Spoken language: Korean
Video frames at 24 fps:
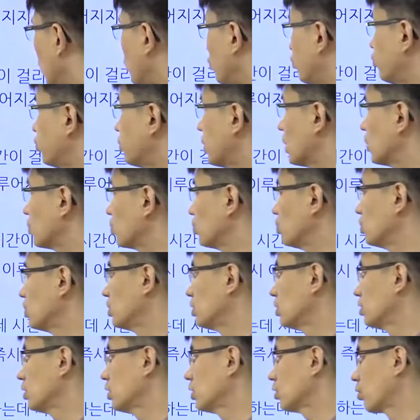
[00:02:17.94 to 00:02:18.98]
후생
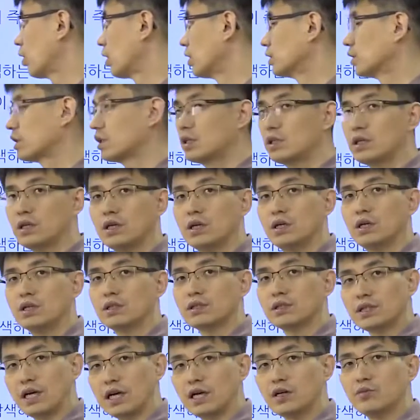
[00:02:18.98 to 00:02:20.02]
손실이 굉장히
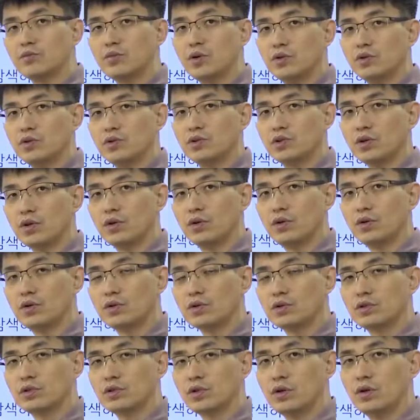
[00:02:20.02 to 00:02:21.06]
작은 편이죠.
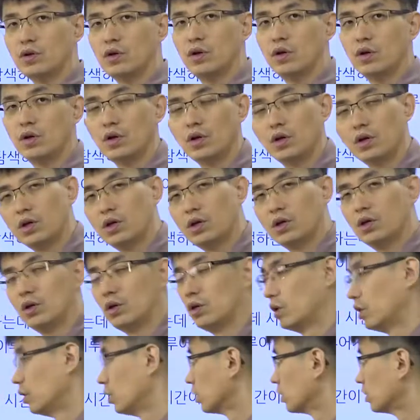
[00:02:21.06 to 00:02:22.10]
그죠?
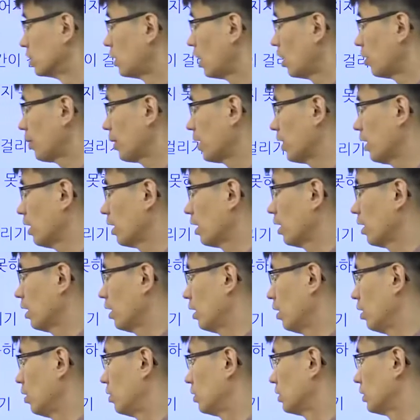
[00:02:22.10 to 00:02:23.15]
그 다음에
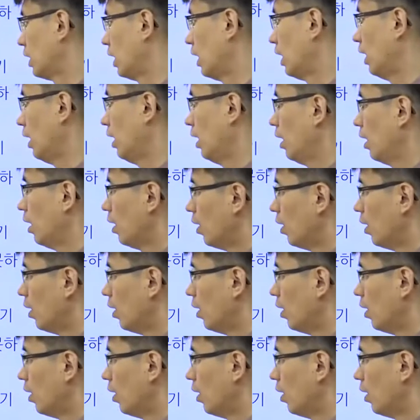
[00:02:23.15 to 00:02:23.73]
자